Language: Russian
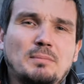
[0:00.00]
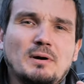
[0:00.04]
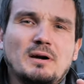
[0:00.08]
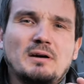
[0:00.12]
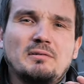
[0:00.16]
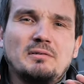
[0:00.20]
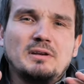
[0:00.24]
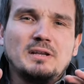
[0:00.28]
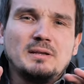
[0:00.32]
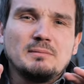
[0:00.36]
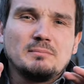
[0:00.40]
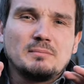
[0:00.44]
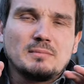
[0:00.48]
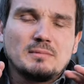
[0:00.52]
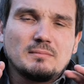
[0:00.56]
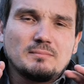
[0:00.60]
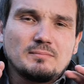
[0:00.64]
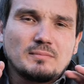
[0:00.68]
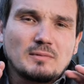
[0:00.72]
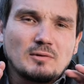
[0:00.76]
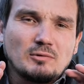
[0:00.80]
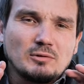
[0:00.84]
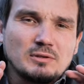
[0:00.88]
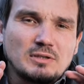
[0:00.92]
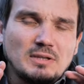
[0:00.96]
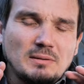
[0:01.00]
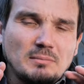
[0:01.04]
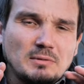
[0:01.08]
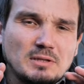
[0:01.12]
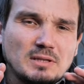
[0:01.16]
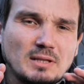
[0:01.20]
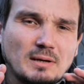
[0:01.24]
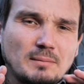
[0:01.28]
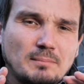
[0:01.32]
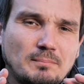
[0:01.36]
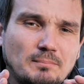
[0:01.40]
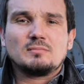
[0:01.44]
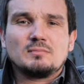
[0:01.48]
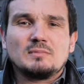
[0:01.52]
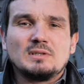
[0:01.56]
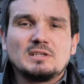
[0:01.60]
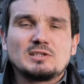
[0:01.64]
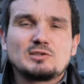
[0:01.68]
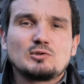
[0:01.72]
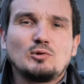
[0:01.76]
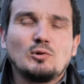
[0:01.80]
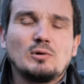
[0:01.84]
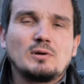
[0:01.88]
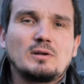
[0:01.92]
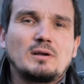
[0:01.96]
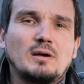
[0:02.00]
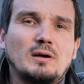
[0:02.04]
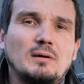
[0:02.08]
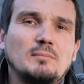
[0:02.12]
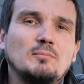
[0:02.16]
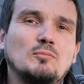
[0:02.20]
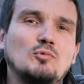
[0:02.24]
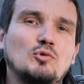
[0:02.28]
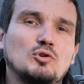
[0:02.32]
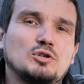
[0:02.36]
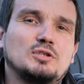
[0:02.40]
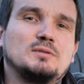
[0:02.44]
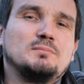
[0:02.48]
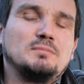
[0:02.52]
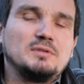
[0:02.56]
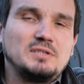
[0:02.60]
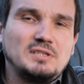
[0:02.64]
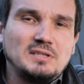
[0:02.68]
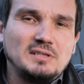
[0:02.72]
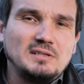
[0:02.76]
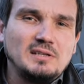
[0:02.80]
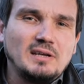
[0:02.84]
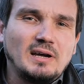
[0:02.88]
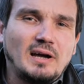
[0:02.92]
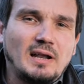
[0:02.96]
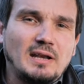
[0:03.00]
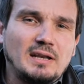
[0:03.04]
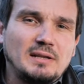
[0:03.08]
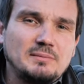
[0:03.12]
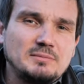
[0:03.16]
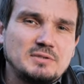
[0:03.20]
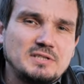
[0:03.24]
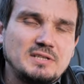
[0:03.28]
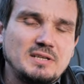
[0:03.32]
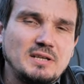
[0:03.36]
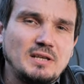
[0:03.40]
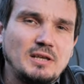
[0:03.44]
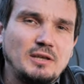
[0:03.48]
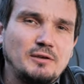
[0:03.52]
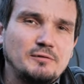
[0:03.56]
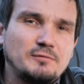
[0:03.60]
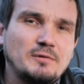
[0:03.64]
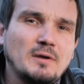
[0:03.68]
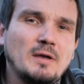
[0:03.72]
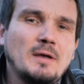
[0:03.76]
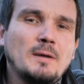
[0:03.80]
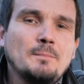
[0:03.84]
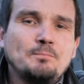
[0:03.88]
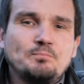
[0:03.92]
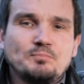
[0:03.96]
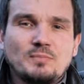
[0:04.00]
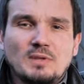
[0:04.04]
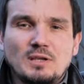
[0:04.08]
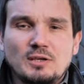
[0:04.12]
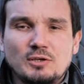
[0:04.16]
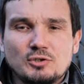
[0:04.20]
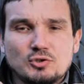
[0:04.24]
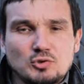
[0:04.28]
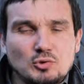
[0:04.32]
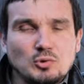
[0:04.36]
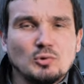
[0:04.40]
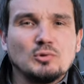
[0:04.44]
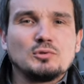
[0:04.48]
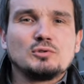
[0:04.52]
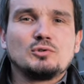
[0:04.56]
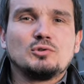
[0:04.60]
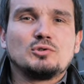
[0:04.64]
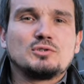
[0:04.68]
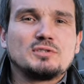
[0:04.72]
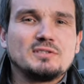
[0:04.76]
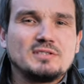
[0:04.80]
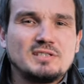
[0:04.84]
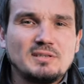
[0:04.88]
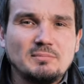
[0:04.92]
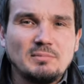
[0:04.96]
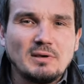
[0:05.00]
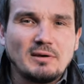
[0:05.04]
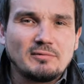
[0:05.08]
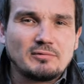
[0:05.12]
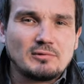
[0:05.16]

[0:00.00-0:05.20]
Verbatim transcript: поговорим вот именно, насколько может быть идеальным сейф, и что он должен в себя